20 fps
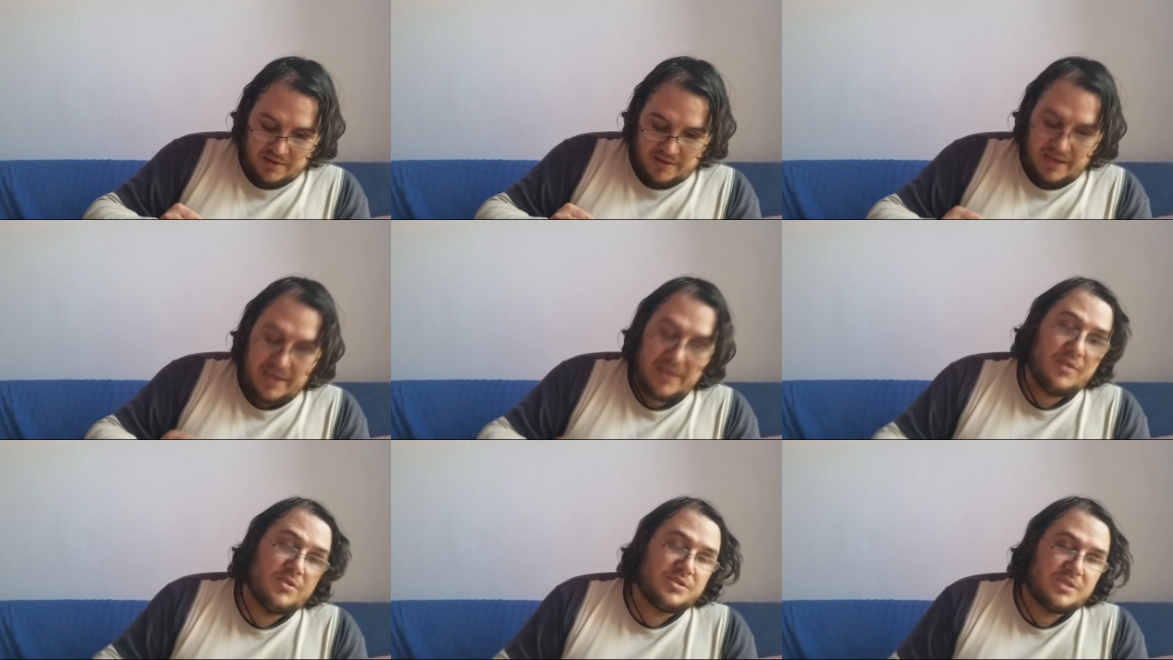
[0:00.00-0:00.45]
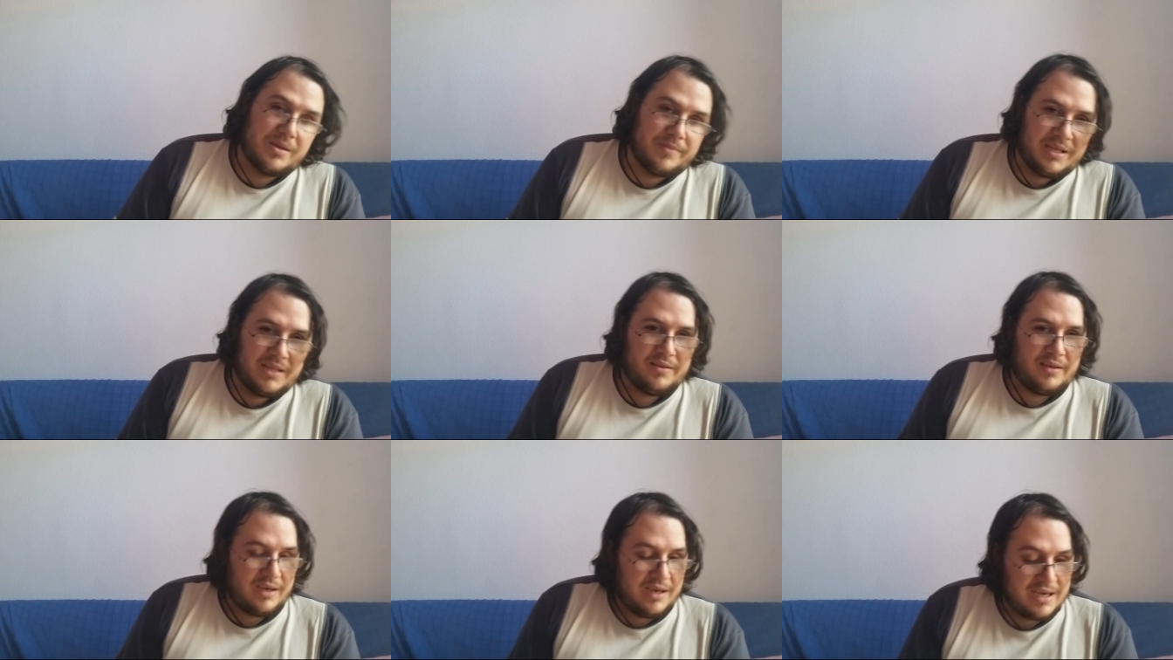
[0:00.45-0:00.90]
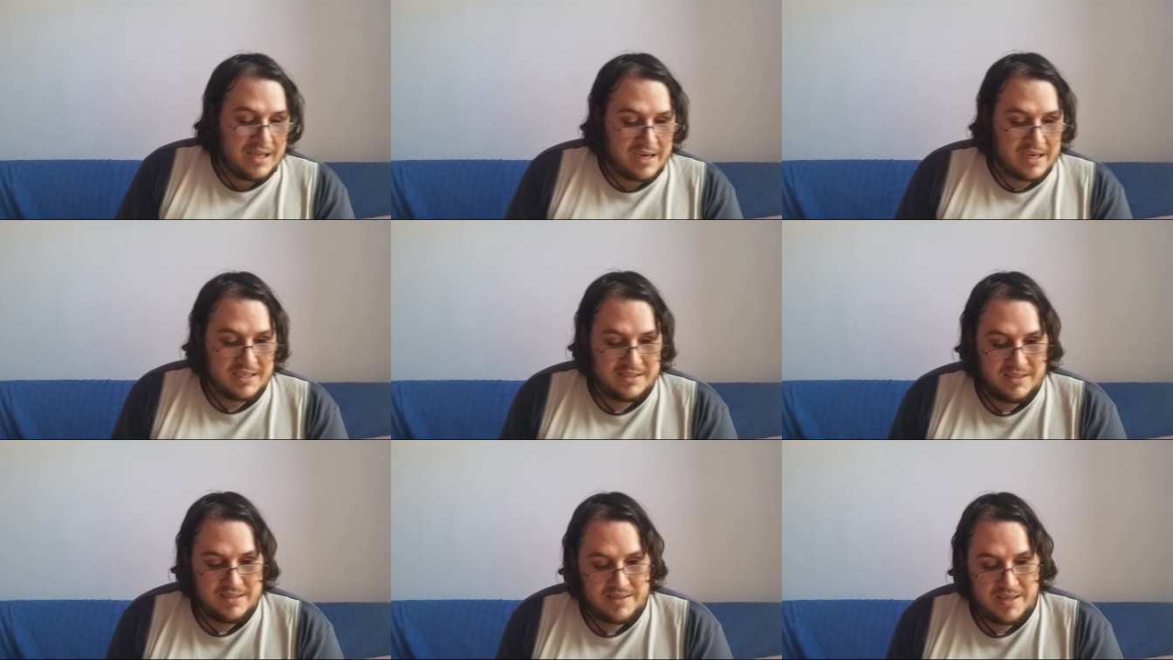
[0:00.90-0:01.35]
que ellos también tienen
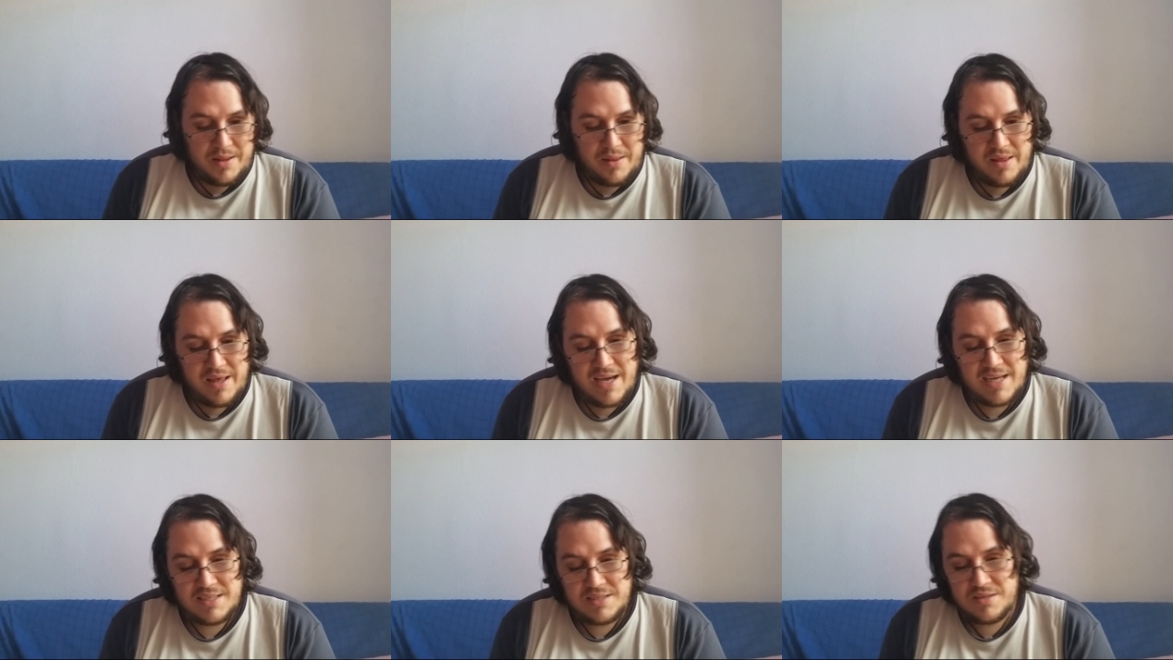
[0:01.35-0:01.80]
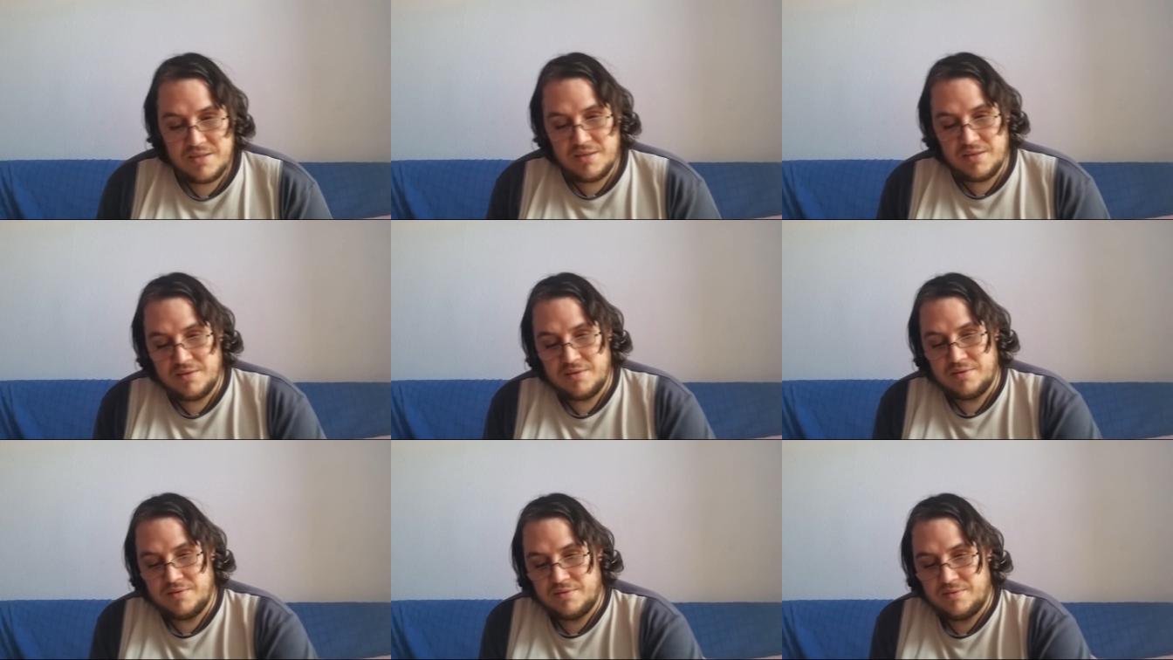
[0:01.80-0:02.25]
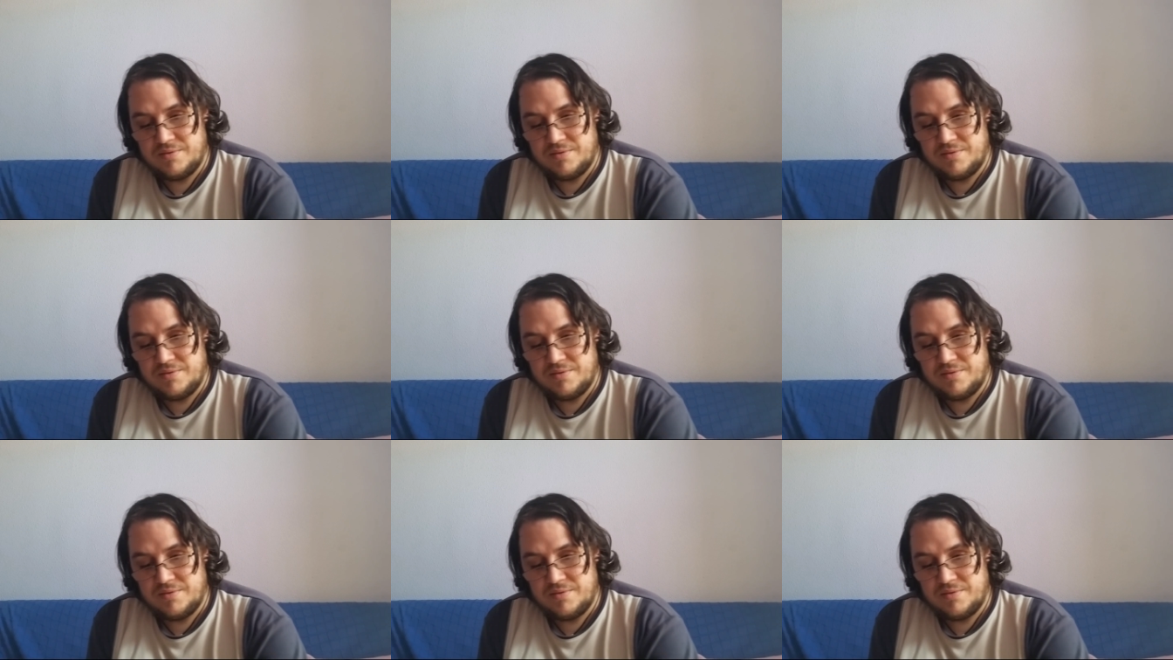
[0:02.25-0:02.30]
las resistencias,